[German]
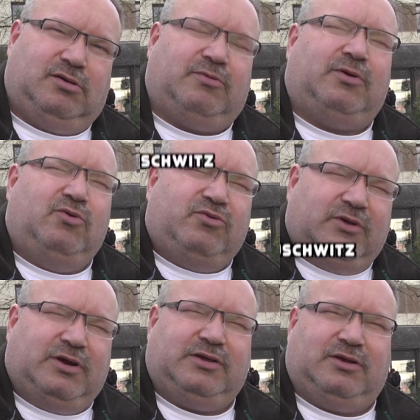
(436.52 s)
Das waren
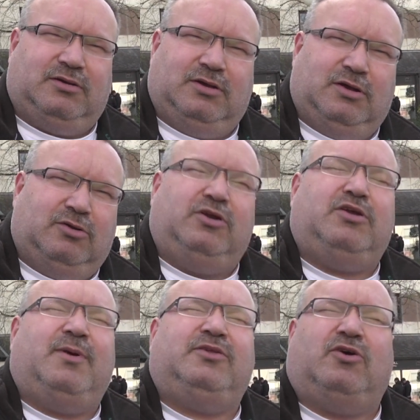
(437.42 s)
Österreicher. Buchenwald Noch nicht
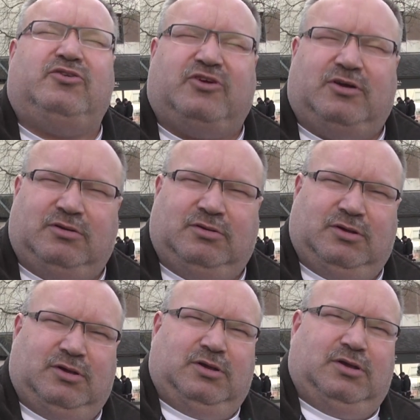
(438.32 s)
mal ein Deutscher.
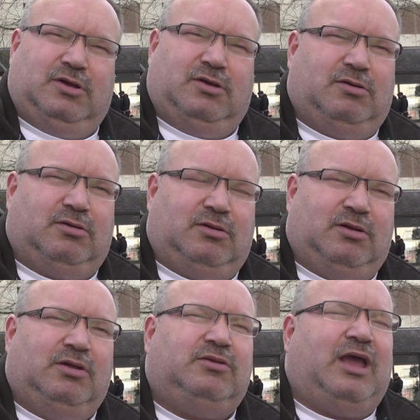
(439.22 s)
Buchenwald,
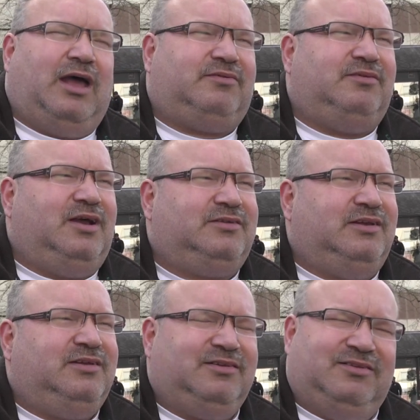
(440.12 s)
Auschwitz. Die ersten
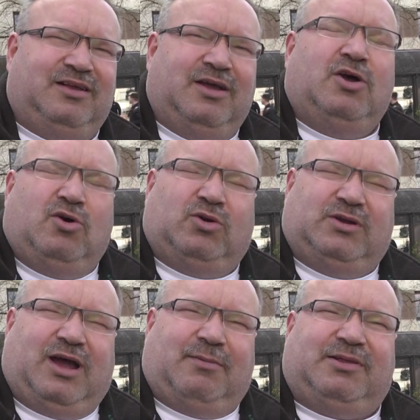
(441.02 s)
KZ hatten die, oder
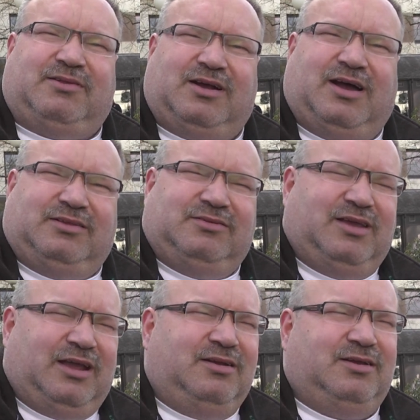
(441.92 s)
die Arbeitslager hatten
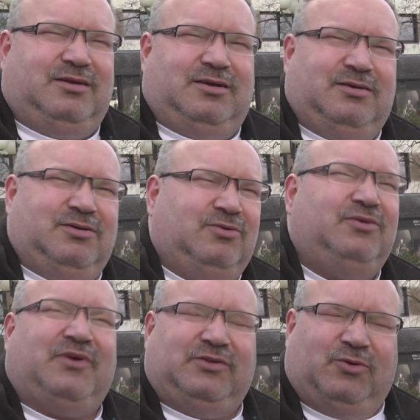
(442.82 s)
die Engländer und
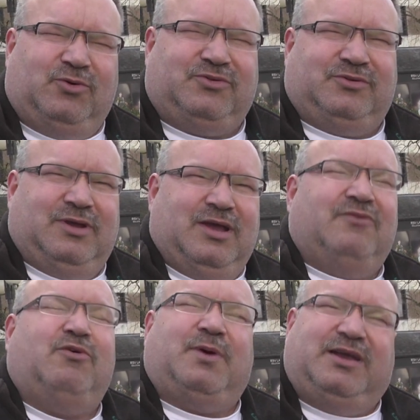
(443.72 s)
die Franzosen.
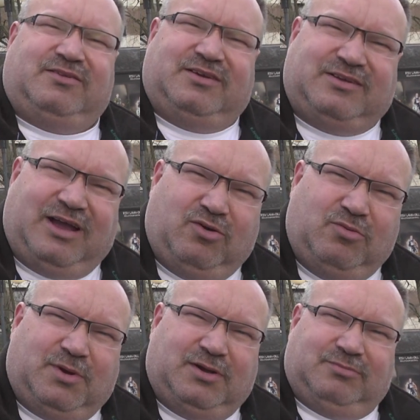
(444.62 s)
Warum reden Sie nicht
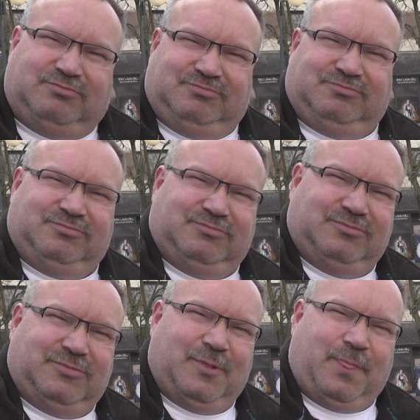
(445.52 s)
darüber?
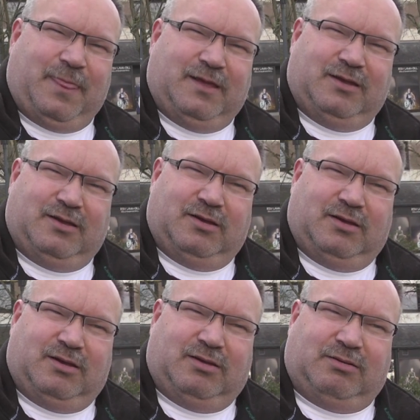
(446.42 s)
Waren Sie schon in Buchenwald? Waren
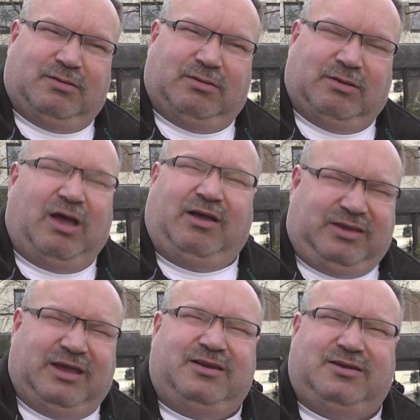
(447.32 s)
Sie in Auschwitz? Ja,
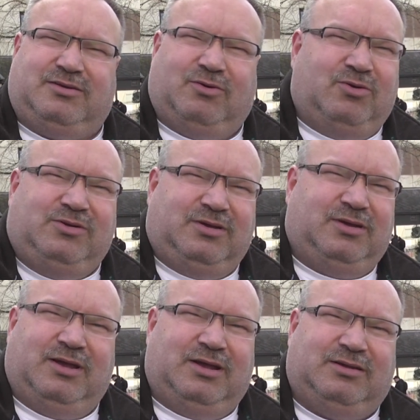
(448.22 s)
kenne ich. Und?
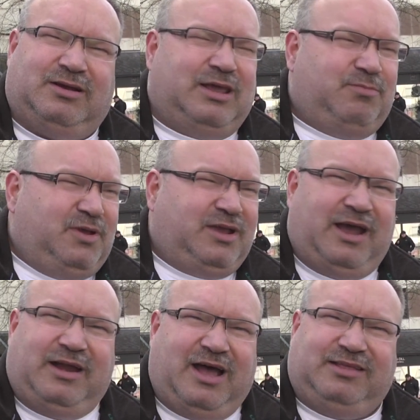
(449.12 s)
Da geht mir
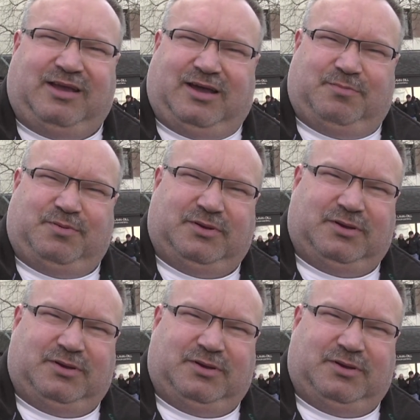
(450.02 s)
kein Harter ab.